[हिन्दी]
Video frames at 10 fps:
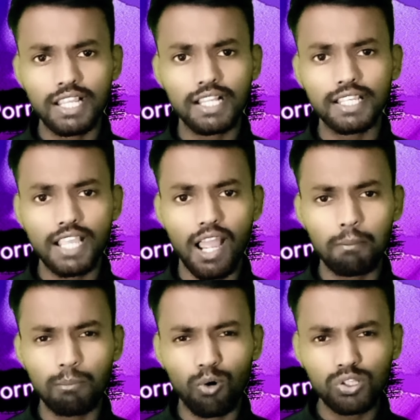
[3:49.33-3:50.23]
लगेगा
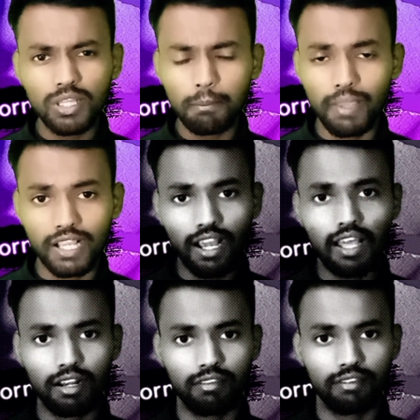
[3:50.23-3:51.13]
कि आप बहुत ही
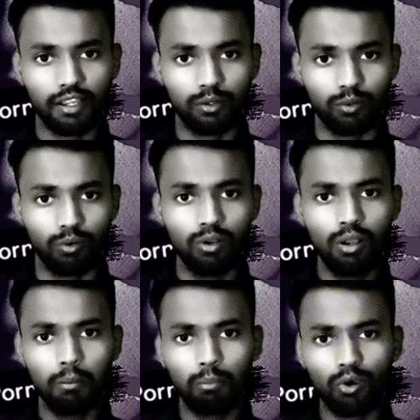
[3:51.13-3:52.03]
बेकार इंसान
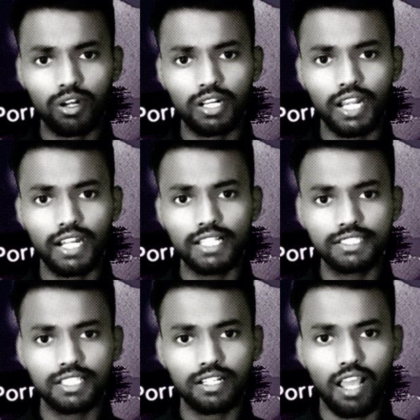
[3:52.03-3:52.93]
हो पॉर्न
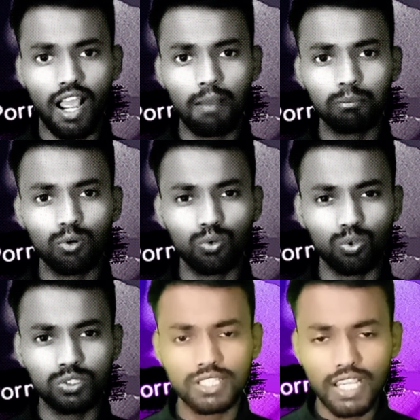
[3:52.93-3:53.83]
एडिक्शन
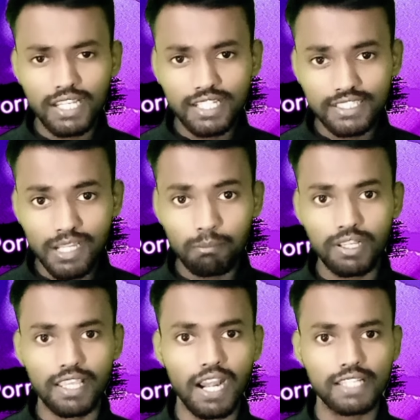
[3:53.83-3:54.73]
आपको खुद के ही
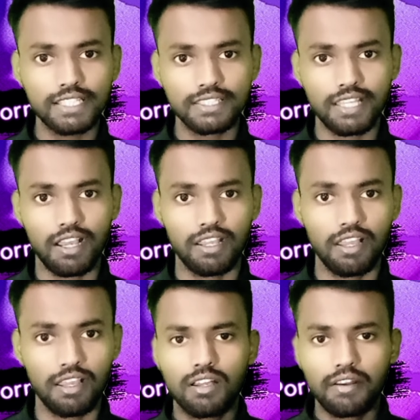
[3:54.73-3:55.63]
नज़र में गिरा
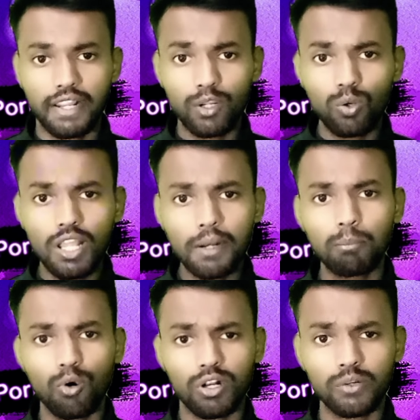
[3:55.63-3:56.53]
देता है
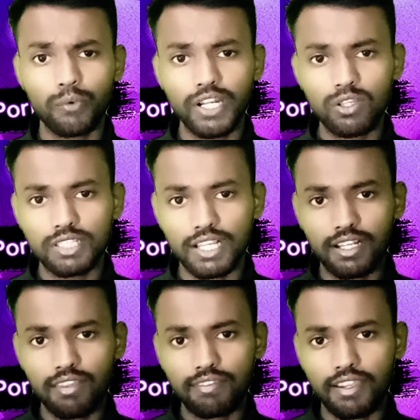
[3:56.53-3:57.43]
रेगुलर पॉर्न
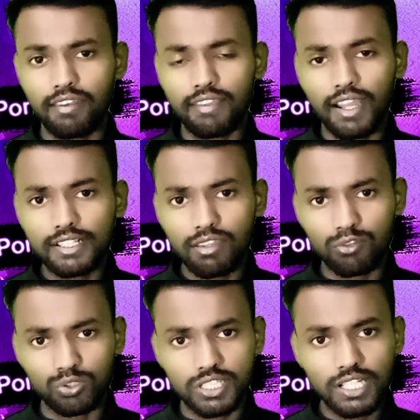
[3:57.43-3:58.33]
वीडियो देखने से इंसान के